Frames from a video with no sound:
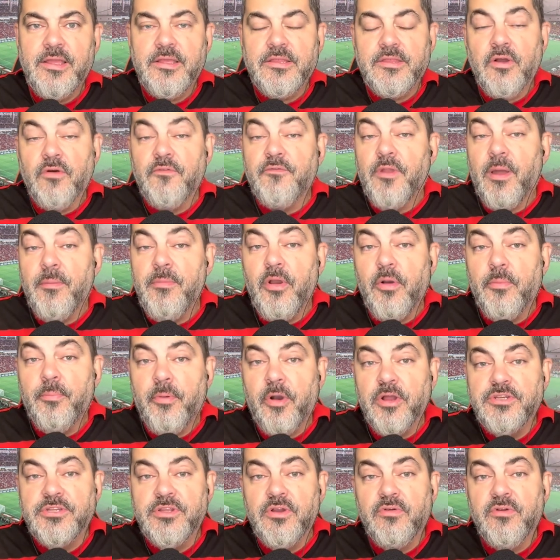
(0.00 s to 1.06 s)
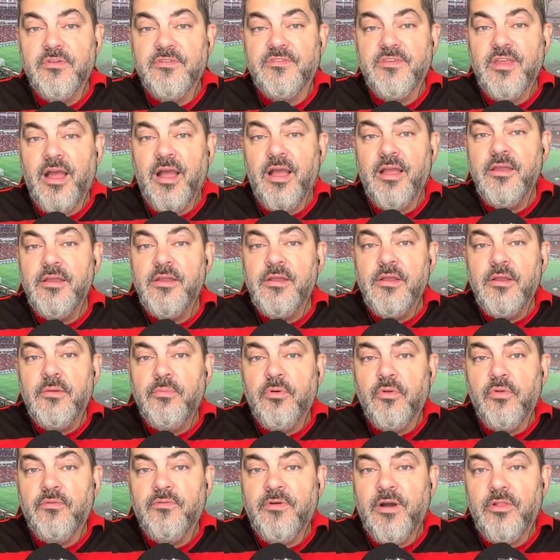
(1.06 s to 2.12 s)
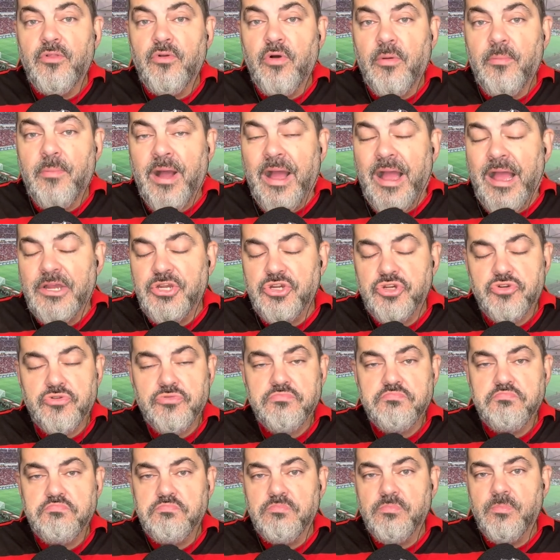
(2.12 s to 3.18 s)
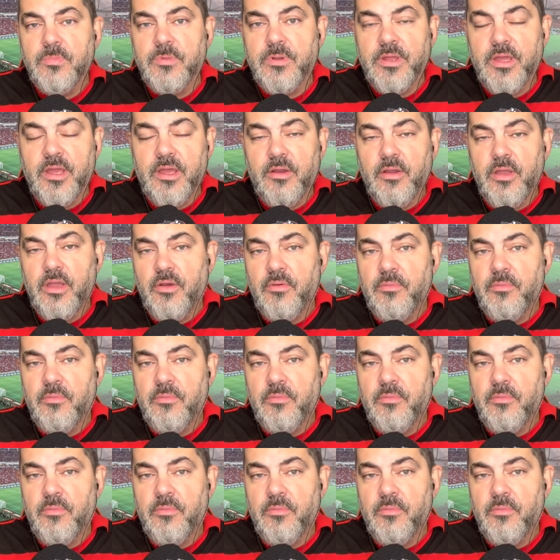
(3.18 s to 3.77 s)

Então o Flamengo pode negociar por um valor baixo, né?